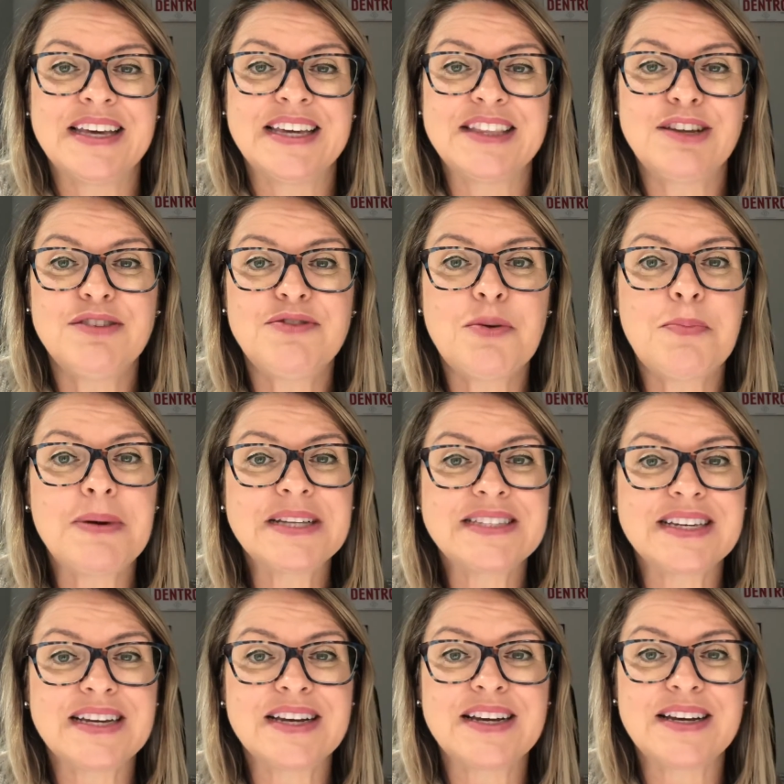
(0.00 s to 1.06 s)
Então eu vou
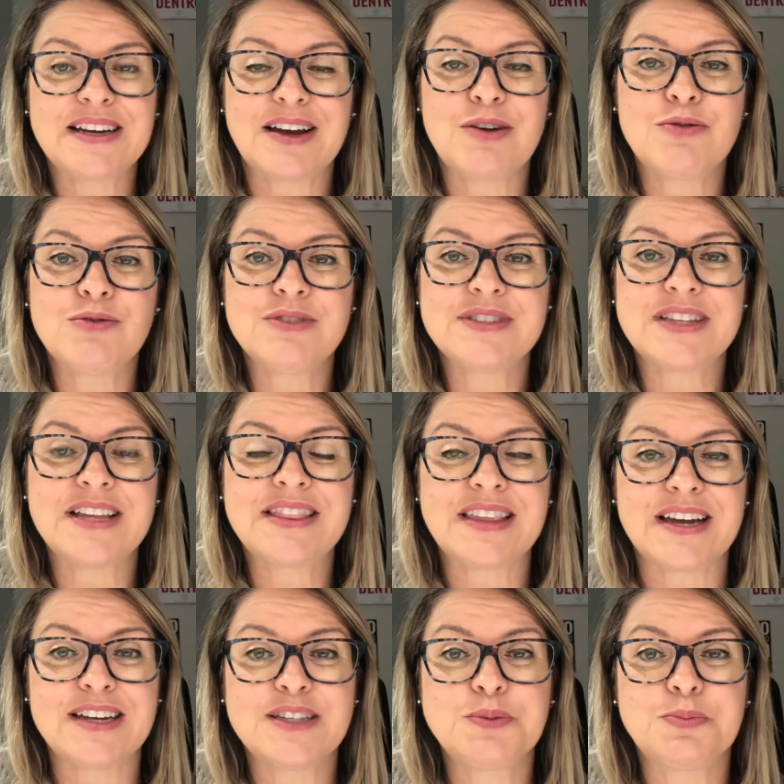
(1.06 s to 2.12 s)
passar alguns
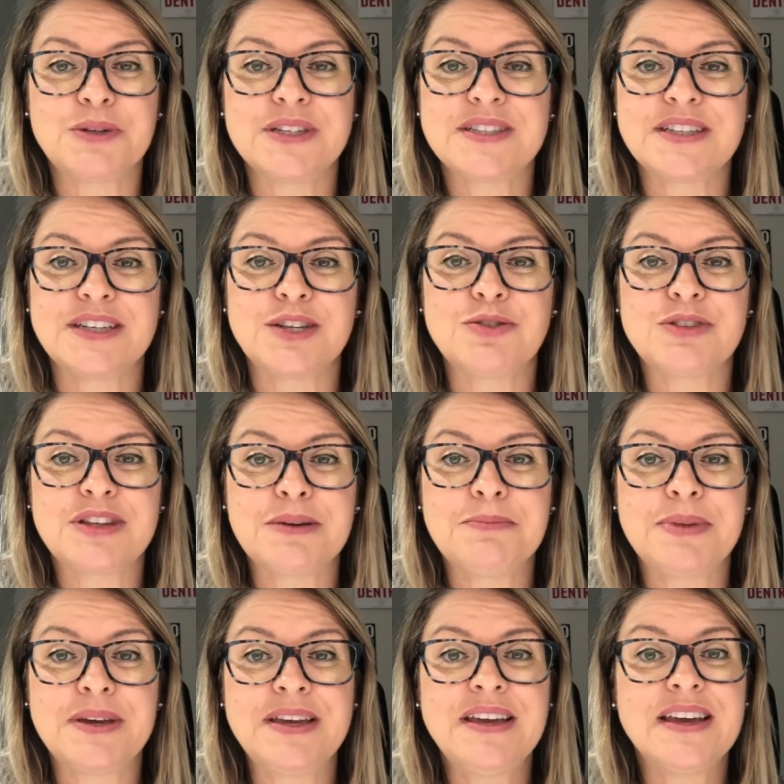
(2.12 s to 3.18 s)
detalhes por escrito
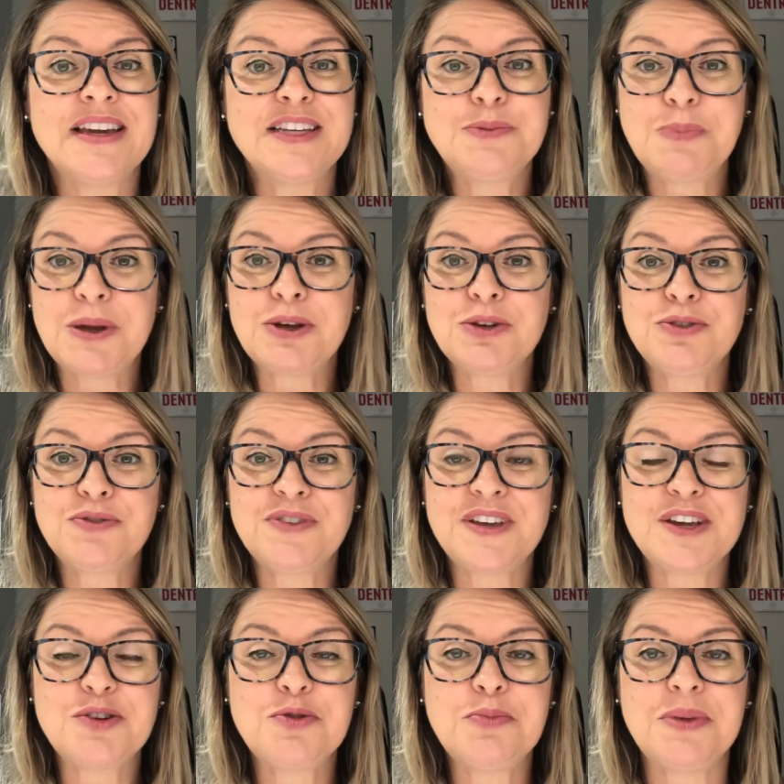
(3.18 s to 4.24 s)
também. Espero que tu
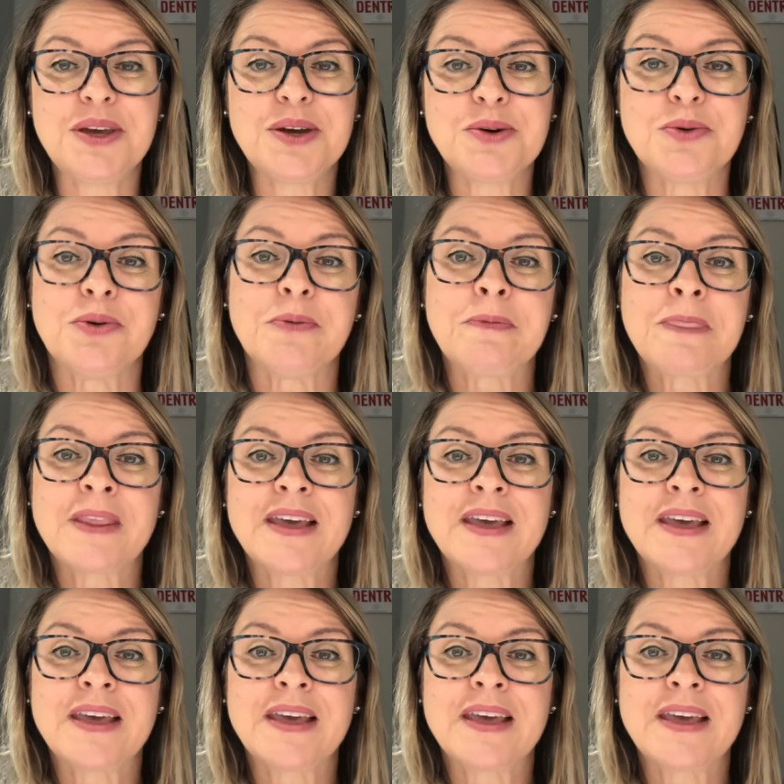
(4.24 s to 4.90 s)
venha comigo.